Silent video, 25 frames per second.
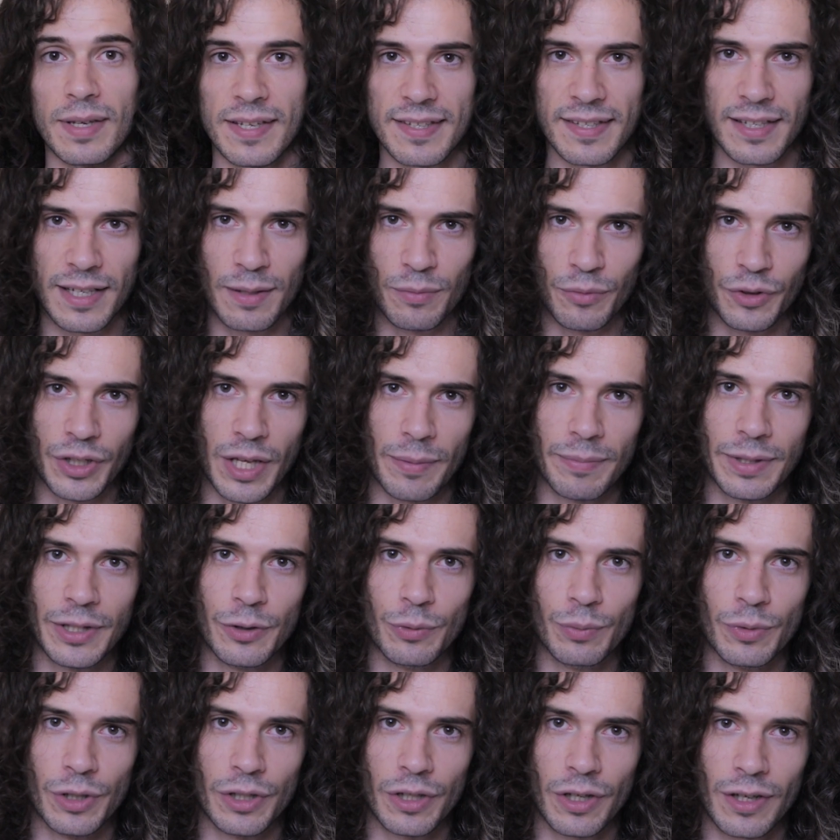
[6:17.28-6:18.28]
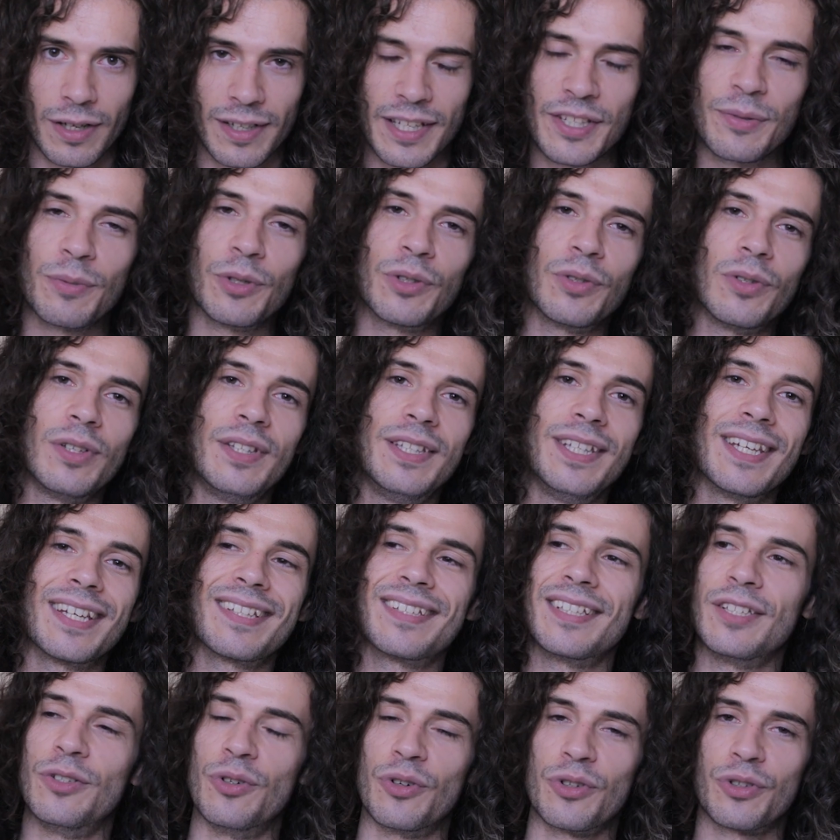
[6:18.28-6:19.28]
Mais ça, mon ami Doomer, laisse-moi te le dire,
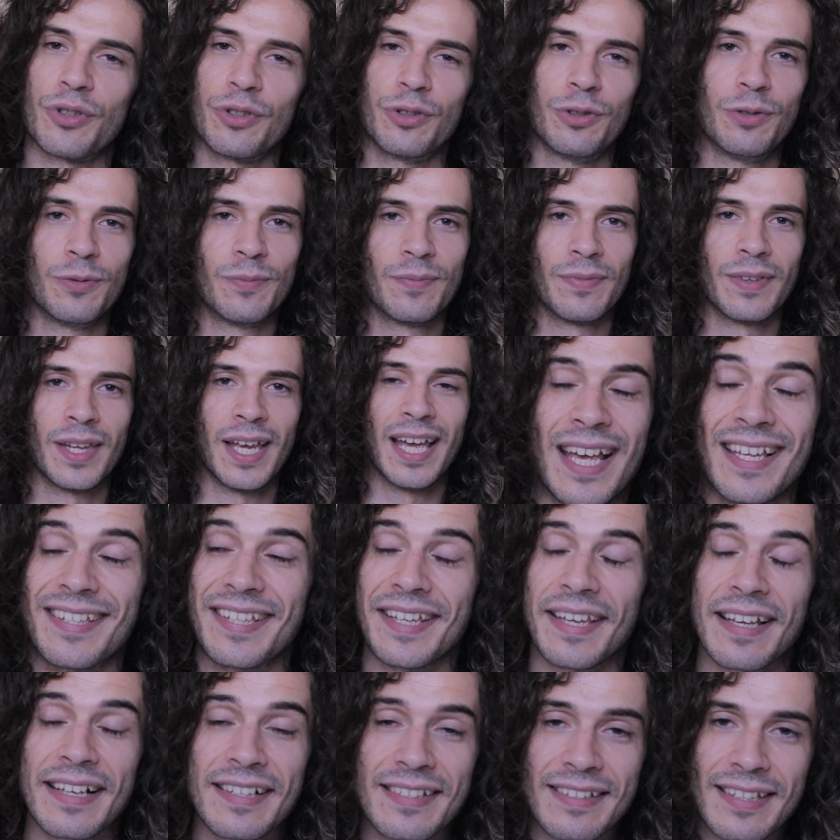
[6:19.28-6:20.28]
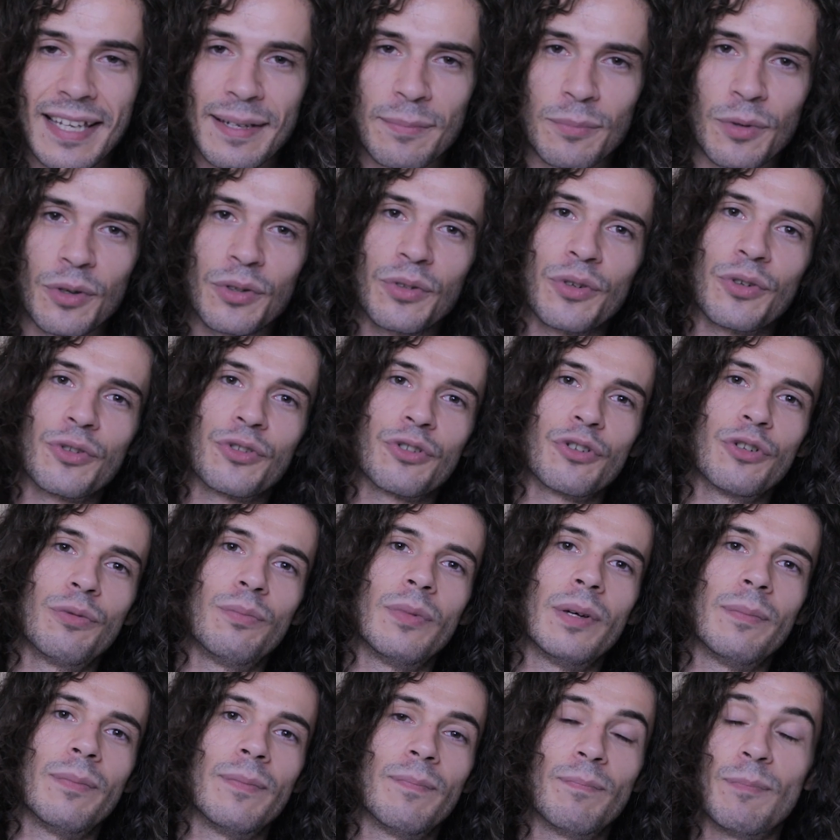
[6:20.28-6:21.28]
c'est dangereux. C'est extrêmement dangereux
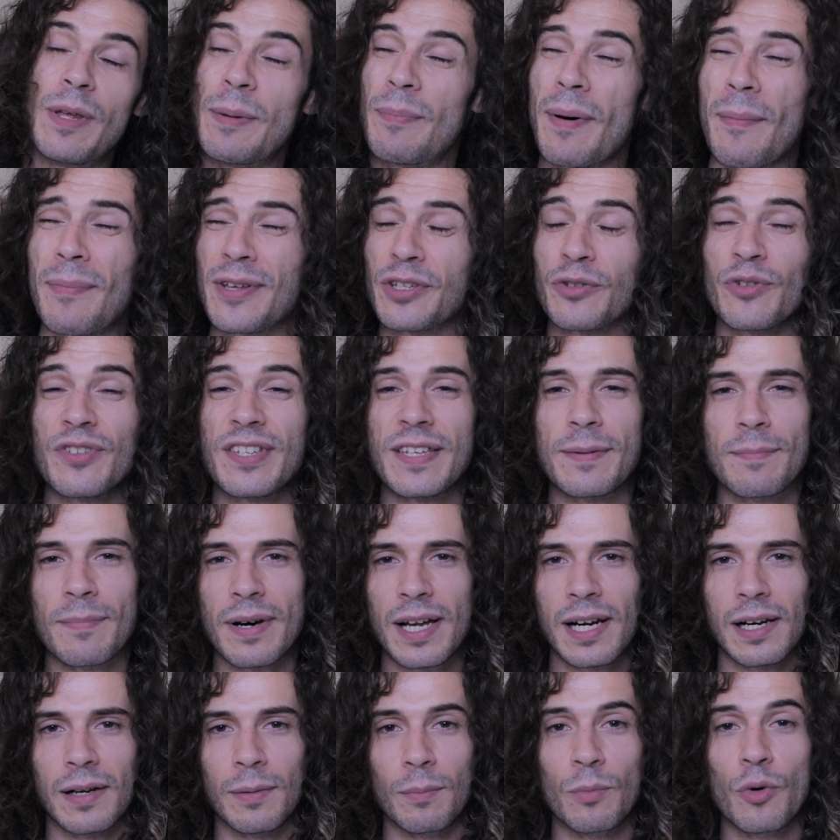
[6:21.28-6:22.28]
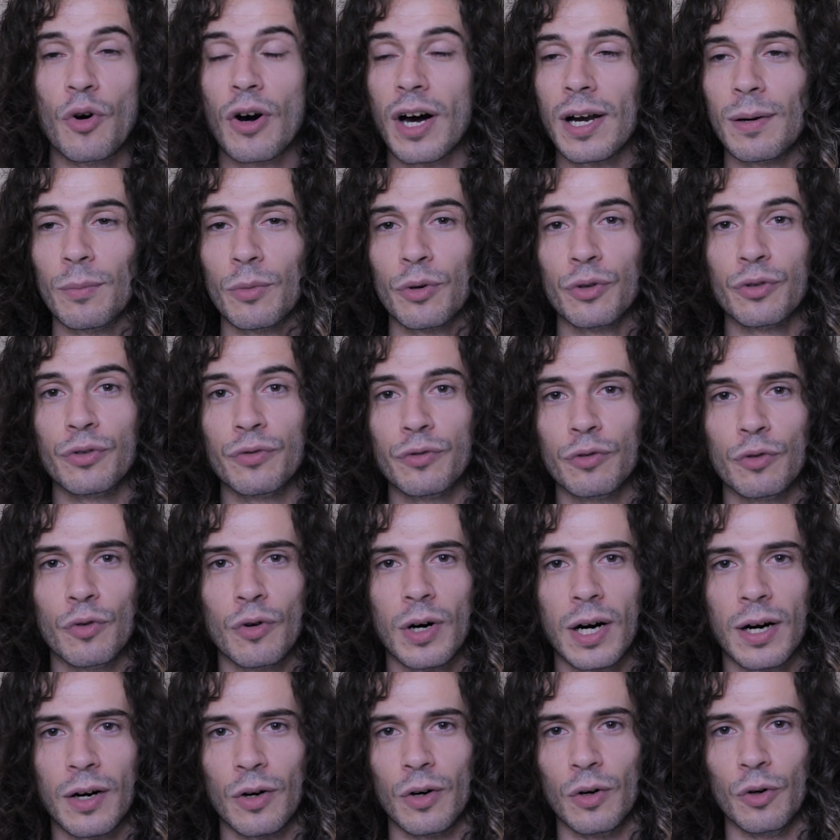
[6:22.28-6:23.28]
même, Et pas parce que c'est mal moralement de
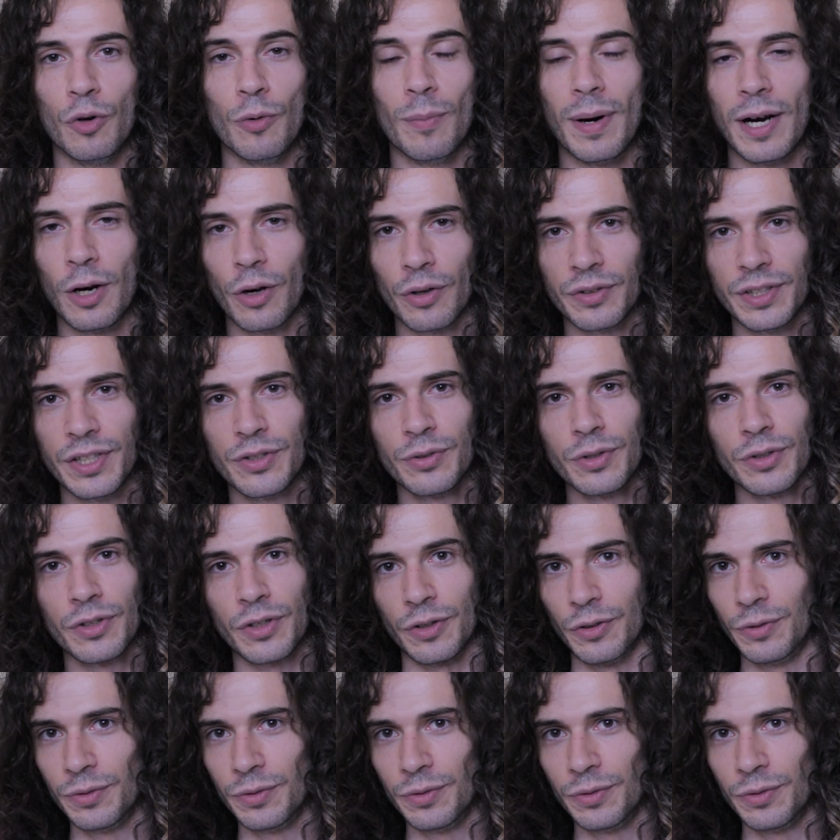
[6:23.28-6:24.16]
vouloir euh, le malheur des autres,